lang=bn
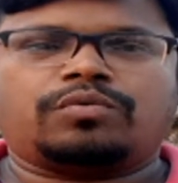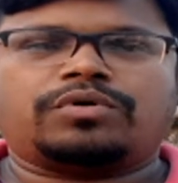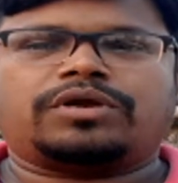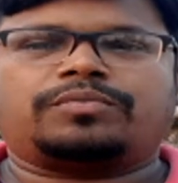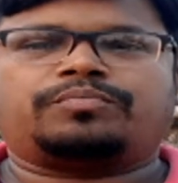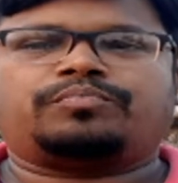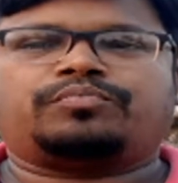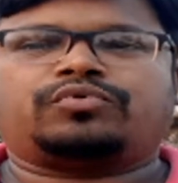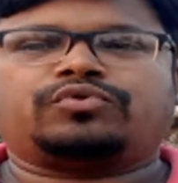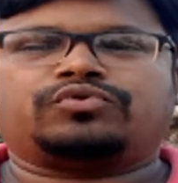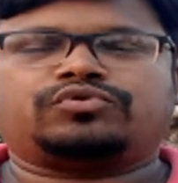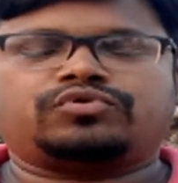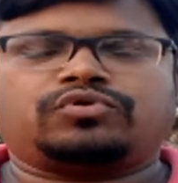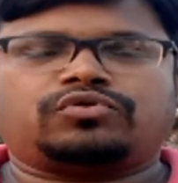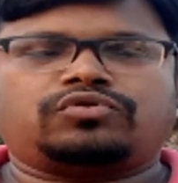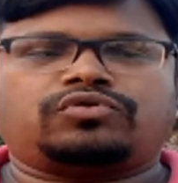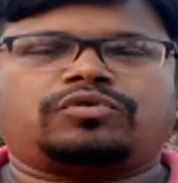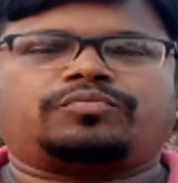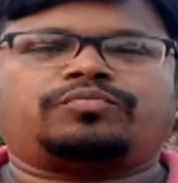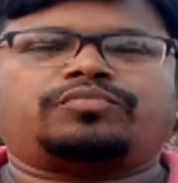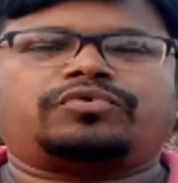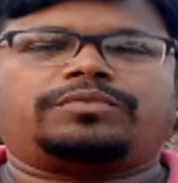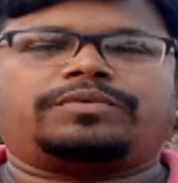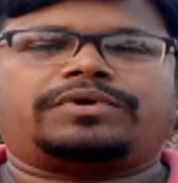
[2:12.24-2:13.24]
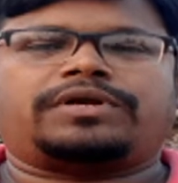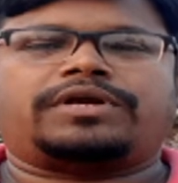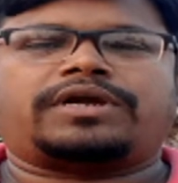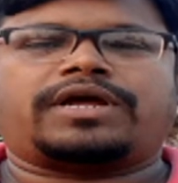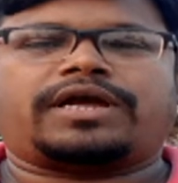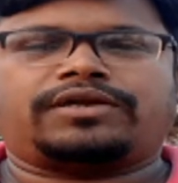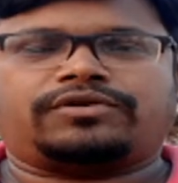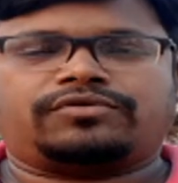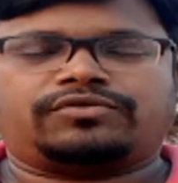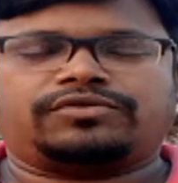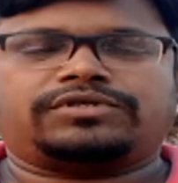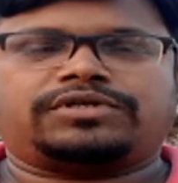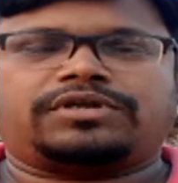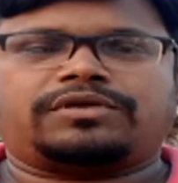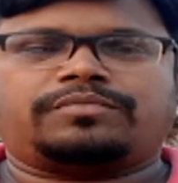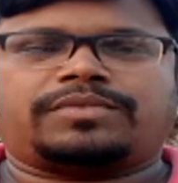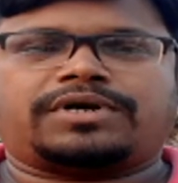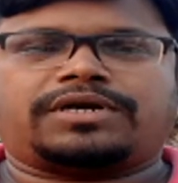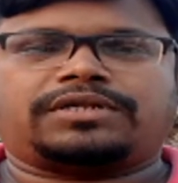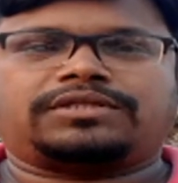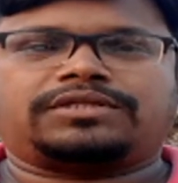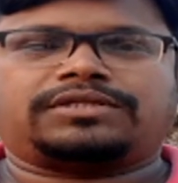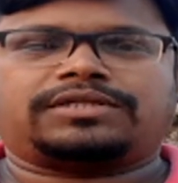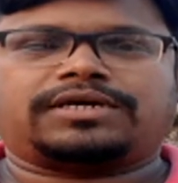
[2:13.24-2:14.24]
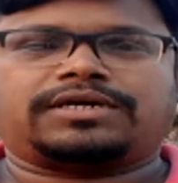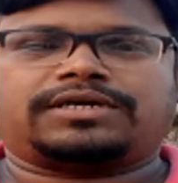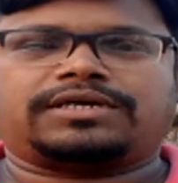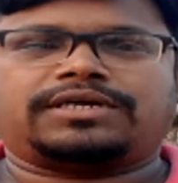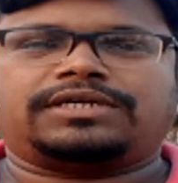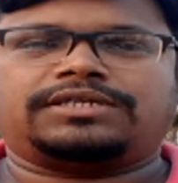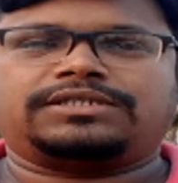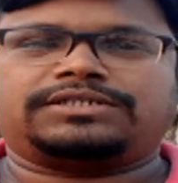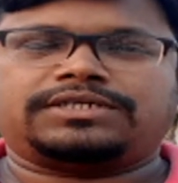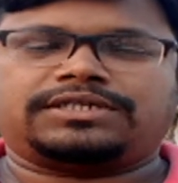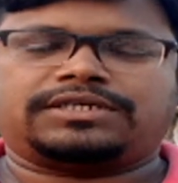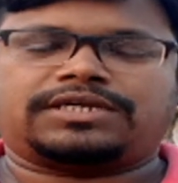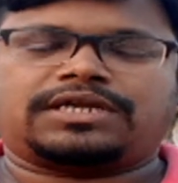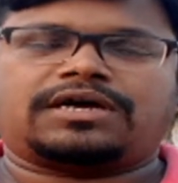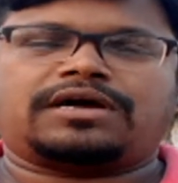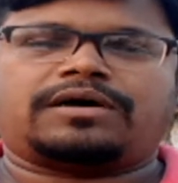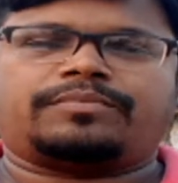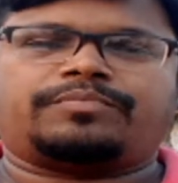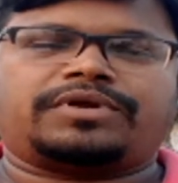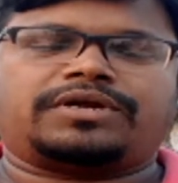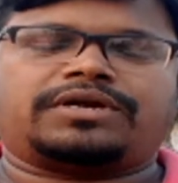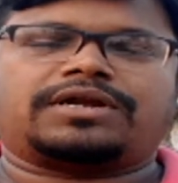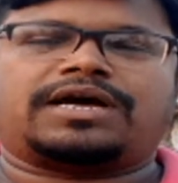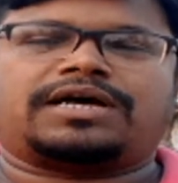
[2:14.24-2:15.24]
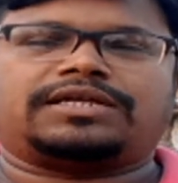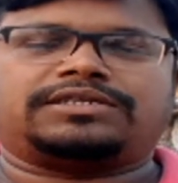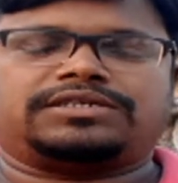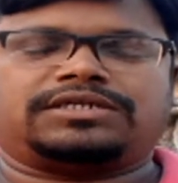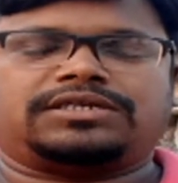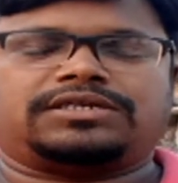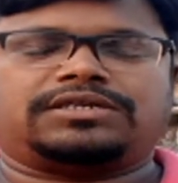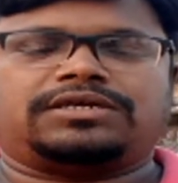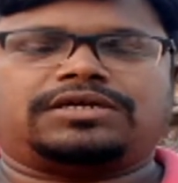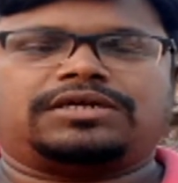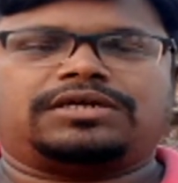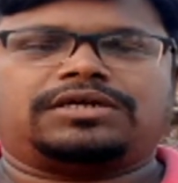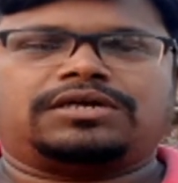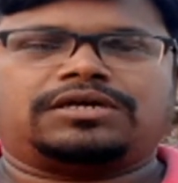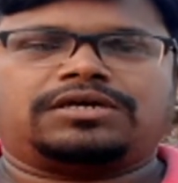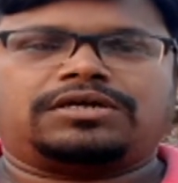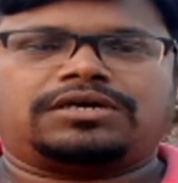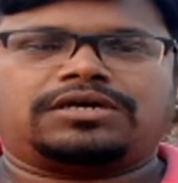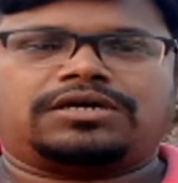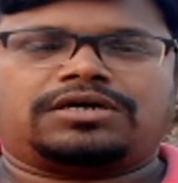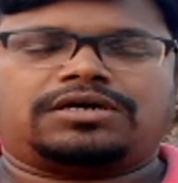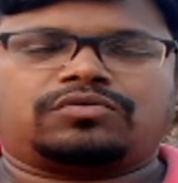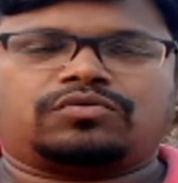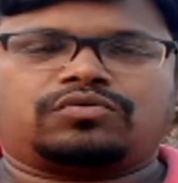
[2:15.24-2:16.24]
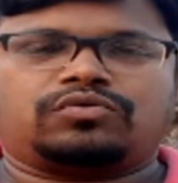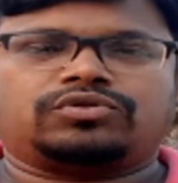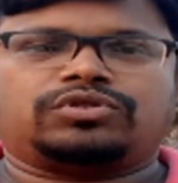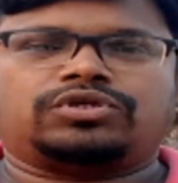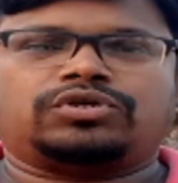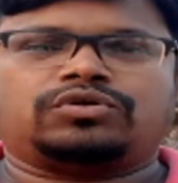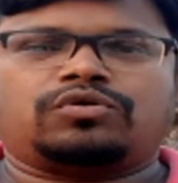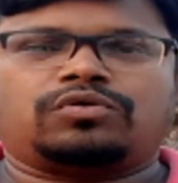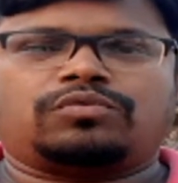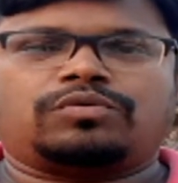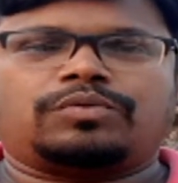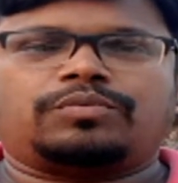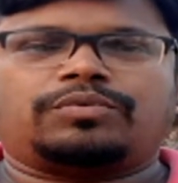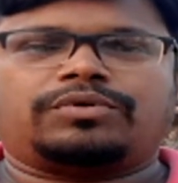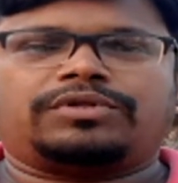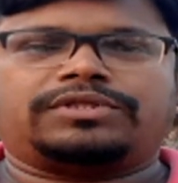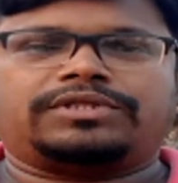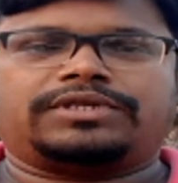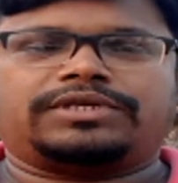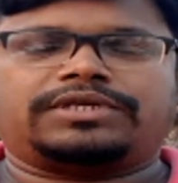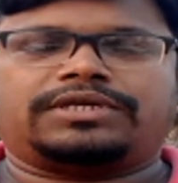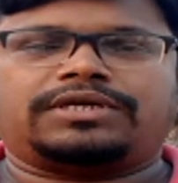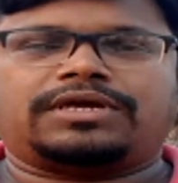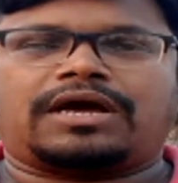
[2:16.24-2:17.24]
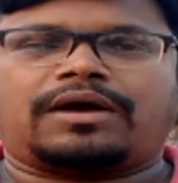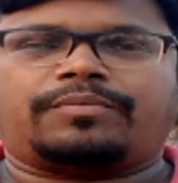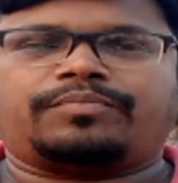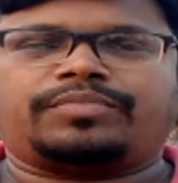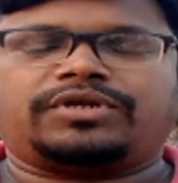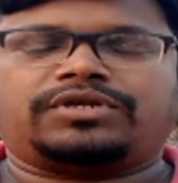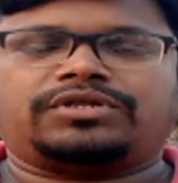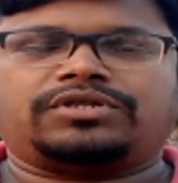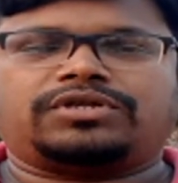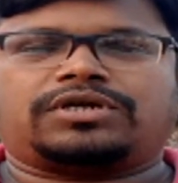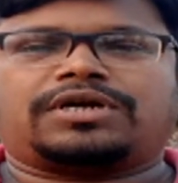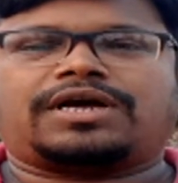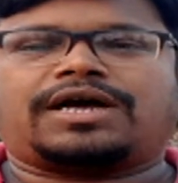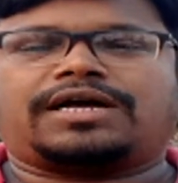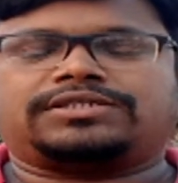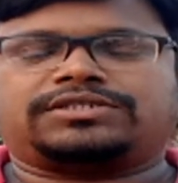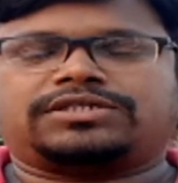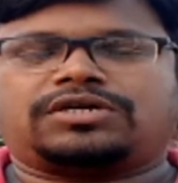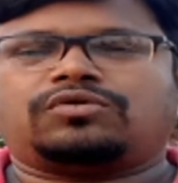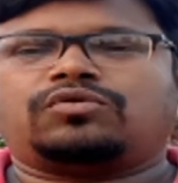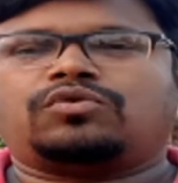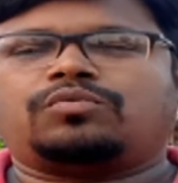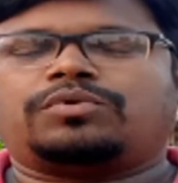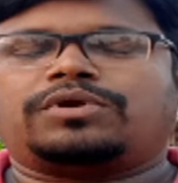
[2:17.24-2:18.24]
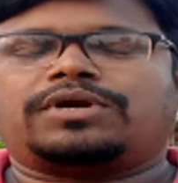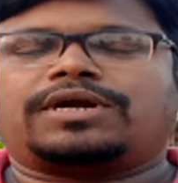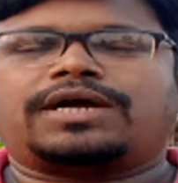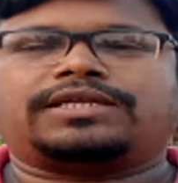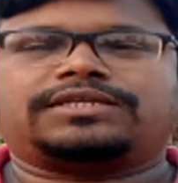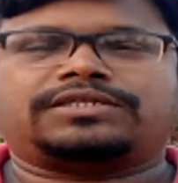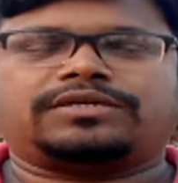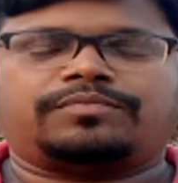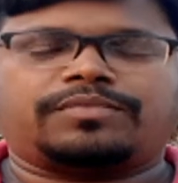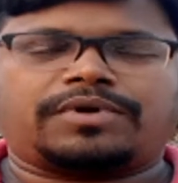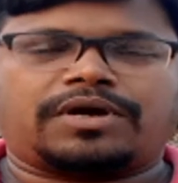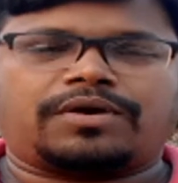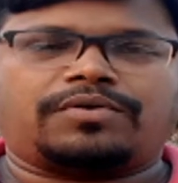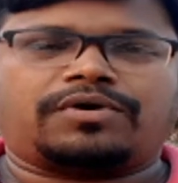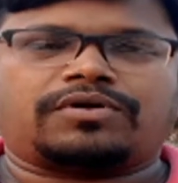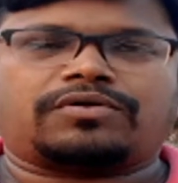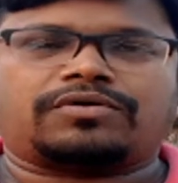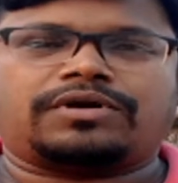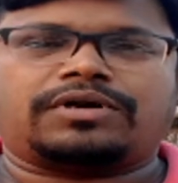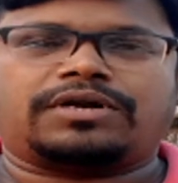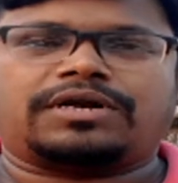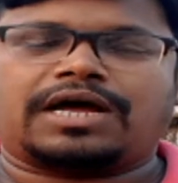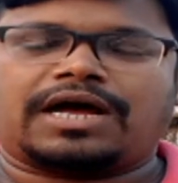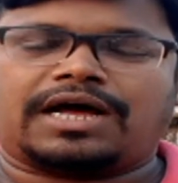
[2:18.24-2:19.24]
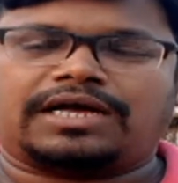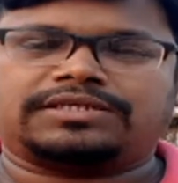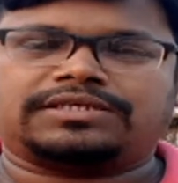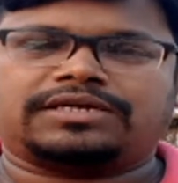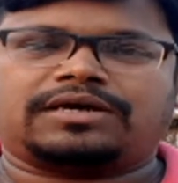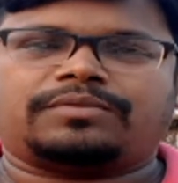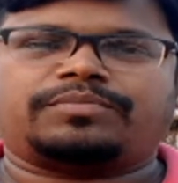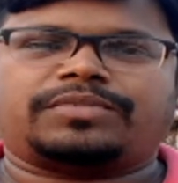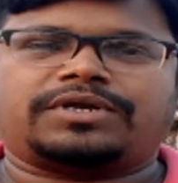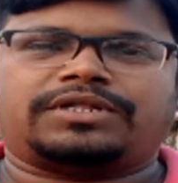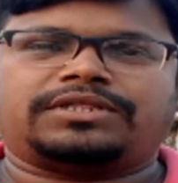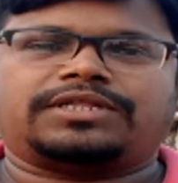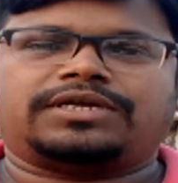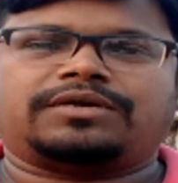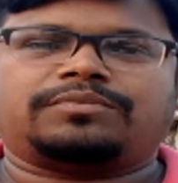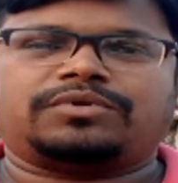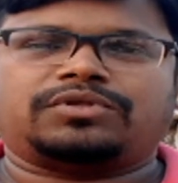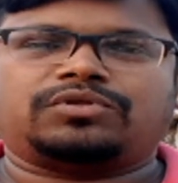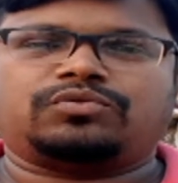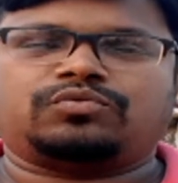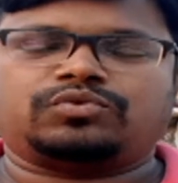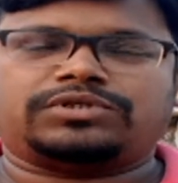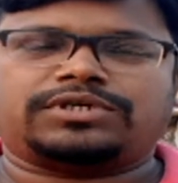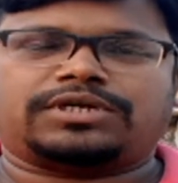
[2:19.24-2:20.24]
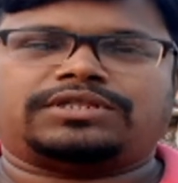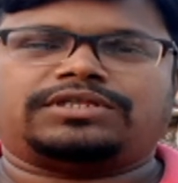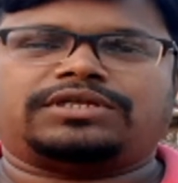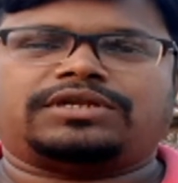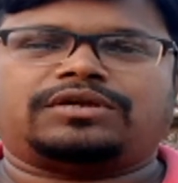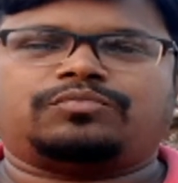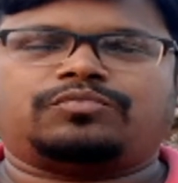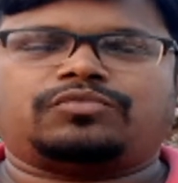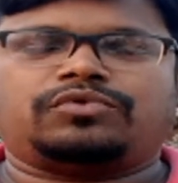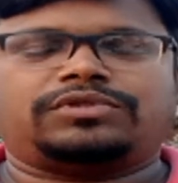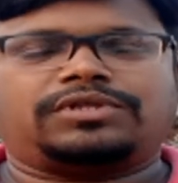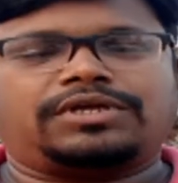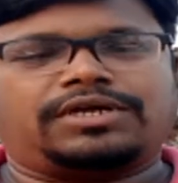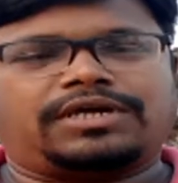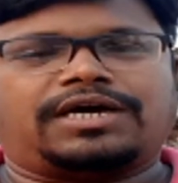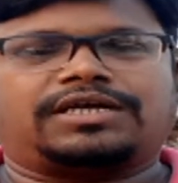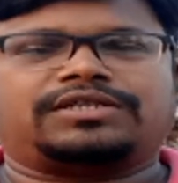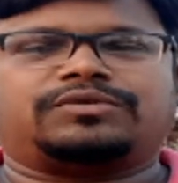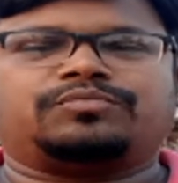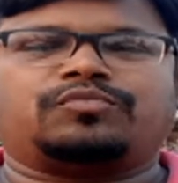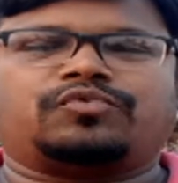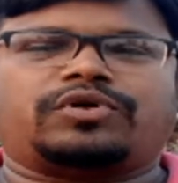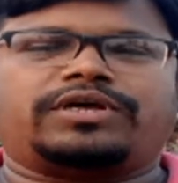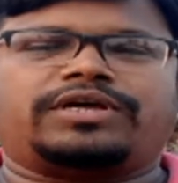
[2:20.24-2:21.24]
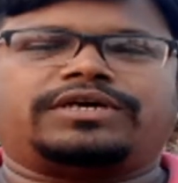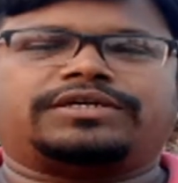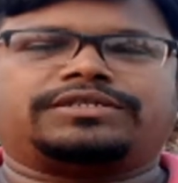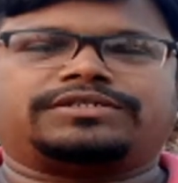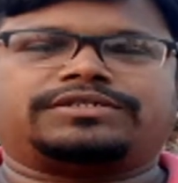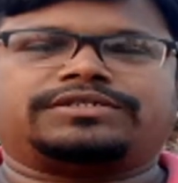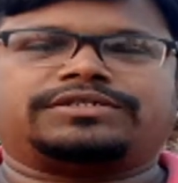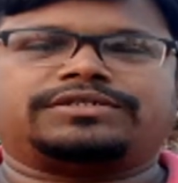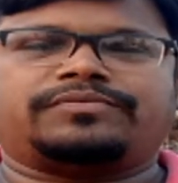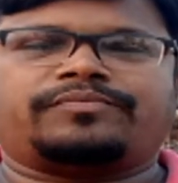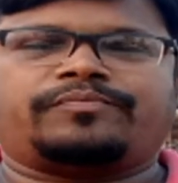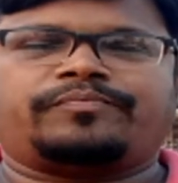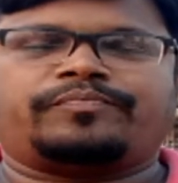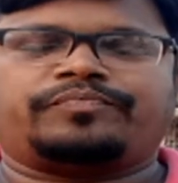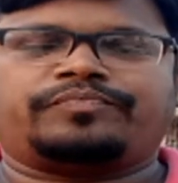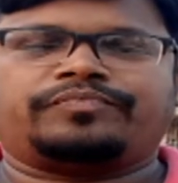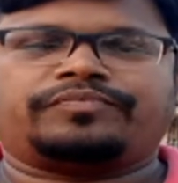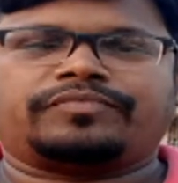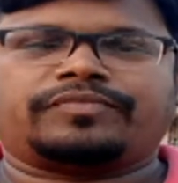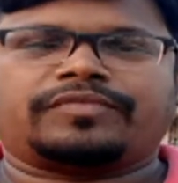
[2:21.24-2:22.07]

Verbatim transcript: গোবরে প্রচণ্ড পরিমাণে নাইট্রোজেনের মাত্রা থাকে যেটা আপনার গাছের ক্ষতি করবে বলতে কি আপনার যে কাঁচা গোবর গাছে ব্যবহার করেন গাছ আপনার দেখবেন দু চার দিনের মধ্যেই গাছ মরে যাচ্ছে